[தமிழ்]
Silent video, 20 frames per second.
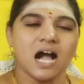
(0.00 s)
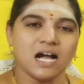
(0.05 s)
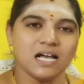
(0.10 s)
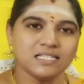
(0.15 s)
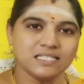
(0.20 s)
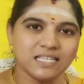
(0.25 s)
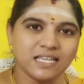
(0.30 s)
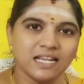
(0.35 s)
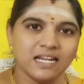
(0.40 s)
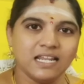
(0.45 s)

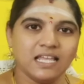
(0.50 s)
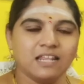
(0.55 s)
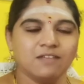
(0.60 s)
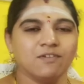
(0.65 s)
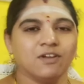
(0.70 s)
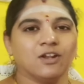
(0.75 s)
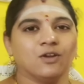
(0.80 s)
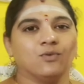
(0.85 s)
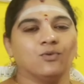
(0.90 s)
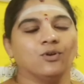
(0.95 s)
ஆசைகள்
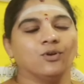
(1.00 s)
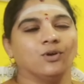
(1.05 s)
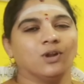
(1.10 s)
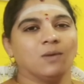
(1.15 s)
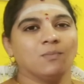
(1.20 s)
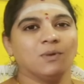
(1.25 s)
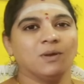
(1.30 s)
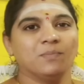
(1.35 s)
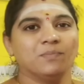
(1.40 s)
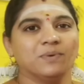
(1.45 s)
நிறைவேறக்கூடிய ஒரு
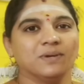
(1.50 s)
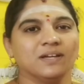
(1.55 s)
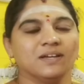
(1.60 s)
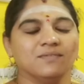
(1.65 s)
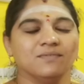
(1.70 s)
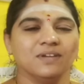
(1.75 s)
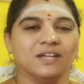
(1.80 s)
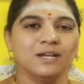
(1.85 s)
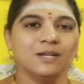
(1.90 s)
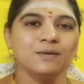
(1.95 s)
அமைப்பு
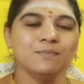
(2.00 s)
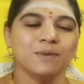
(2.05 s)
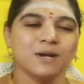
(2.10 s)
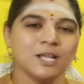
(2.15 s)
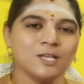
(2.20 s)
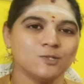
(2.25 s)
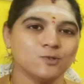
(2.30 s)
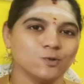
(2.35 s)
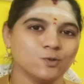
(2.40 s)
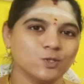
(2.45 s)
வீடு
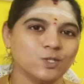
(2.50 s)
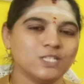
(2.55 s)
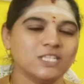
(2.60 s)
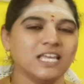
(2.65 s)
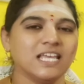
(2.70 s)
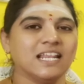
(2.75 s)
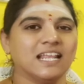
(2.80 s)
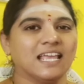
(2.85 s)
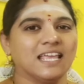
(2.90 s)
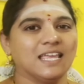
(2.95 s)
மனை சொத்து
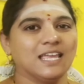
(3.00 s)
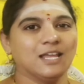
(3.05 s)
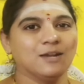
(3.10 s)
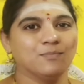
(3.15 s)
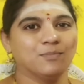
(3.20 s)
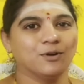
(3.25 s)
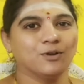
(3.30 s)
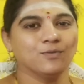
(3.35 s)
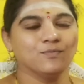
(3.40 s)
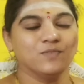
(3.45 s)
சேர்க்கை
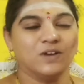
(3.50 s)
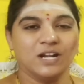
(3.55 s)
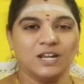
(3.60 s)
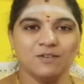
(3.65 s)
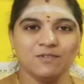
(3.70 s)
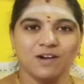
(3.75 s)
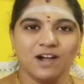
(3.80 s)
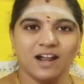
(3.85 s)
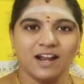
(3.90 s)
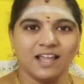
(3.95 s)
ஏற்படும்
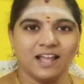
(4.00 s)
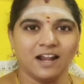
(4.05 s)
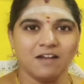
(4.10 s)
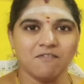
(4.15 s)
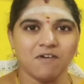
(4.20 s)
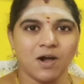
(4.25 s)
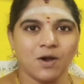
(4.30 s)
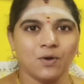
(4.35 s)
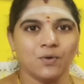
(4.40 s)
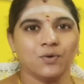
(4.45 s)
வண்டி
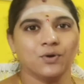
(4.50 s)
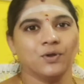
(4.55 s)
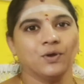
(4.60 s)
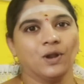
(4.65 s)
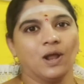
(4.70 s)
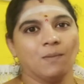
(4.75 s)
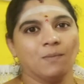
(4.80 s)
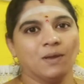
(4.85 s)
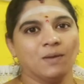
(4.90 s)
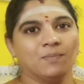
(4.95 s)
வாகனங்கள் வாங்கக்கூடிய
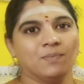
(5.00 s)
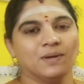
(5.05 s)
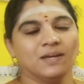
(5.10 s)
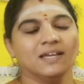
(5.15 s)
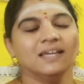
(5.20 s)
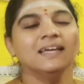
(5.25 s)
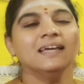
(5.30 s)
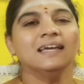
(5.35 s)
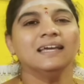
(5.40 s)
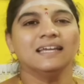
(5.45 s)
ஒரு அமைப்பு
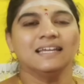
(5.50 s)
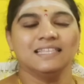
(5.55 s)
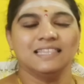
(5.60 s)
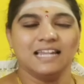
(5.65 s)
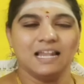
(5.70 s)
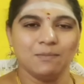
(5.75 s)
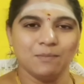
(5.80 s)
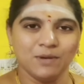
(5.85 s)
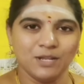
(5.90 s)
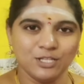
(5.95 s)

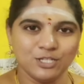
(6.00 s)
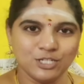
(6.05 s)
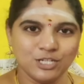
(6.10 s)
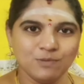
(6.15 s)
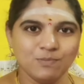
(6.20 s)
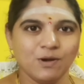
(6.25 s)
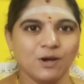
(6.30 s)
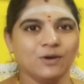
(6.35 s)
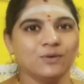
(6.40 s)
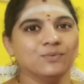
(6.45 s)
இதெல்லாமே
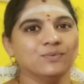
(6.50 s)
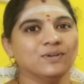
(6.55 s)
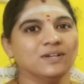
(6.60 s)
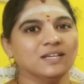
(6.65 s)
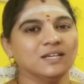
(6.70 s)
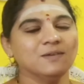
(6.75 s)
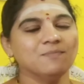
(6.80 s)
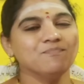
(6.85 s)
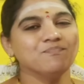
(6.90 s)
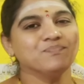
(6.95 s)
நிச்சயமாக
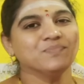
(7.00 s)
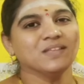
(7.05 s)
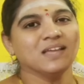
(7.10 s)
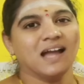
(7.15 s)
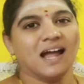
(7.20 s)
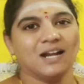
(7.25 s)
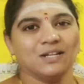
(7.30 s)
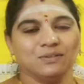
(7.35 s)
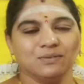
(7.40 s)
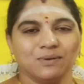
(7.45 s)
உண்டு
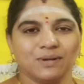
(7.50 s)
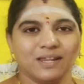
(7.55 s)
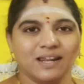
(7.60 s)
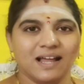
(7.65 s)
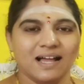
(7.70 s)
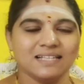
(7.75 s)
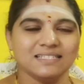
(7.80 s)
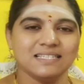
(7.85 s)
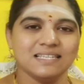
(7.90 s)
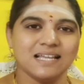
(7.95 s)
அடுத்து உங்களுடைய
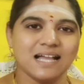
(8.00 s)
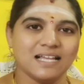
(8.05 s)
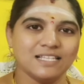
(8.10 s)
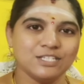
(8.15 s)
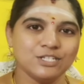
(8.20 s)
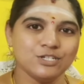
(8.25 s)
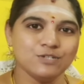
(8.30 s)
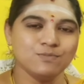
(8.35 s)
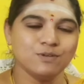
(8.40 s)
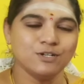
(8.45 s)
ராசிக்கு
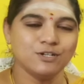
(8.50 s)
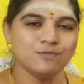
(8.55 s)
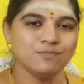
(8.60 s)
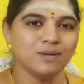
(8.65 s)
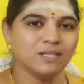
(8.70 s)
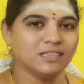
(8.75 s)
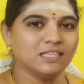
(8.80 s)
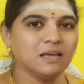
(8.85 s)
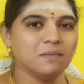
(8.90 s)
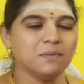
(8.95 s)
அஞ்சு
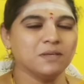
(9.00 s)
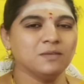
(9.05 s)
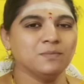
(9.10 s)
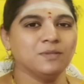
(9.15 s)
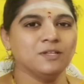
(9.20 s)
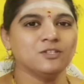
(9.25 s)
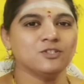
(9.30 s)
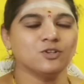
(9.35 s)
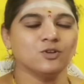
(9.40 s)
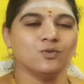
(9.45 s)
மற்றும் பத்தாம்
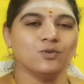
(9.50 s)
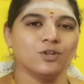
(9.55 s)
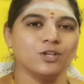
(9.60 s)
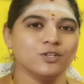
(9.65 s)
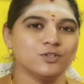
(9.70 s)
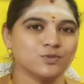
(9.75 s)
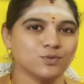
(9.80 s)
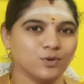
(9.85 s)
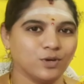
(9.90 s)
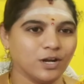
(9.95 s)
மதிப்பையும்
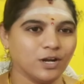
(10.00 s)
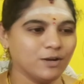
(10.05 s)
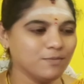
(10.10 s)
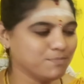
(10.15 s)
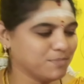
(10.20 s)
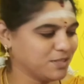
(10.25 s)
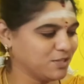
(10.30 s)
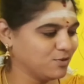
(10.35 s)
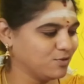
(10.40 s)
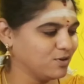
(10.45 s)
சொல்லக்கூடிய
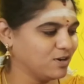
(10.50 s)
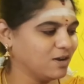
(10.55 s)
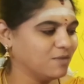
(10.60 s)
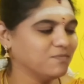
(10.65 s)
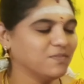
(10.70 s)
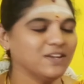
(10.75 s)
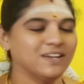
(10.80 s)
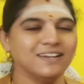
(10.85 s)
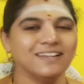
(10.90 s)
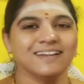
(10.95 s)
சுக்கரனும்
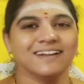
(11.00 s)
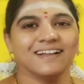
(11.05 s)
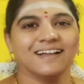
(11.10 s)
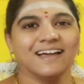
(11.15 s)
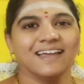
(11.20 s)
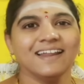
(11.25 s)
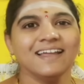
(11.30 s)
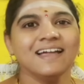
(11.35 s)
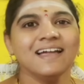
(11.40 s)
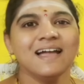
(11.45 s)
பதினொன்றாம் வீட்டில்
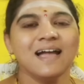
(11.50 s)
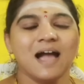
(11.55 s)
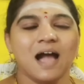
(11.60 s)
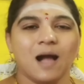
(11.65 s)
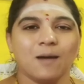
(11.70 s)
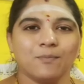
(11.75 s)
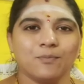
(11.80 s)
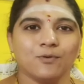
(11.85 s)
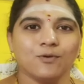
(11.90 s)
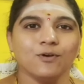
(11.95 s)
இருக்கார்
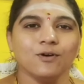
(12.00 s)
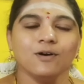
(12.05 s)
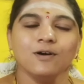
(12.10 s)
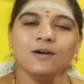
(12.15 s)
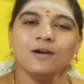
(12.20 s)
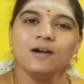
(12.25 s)
அப்போது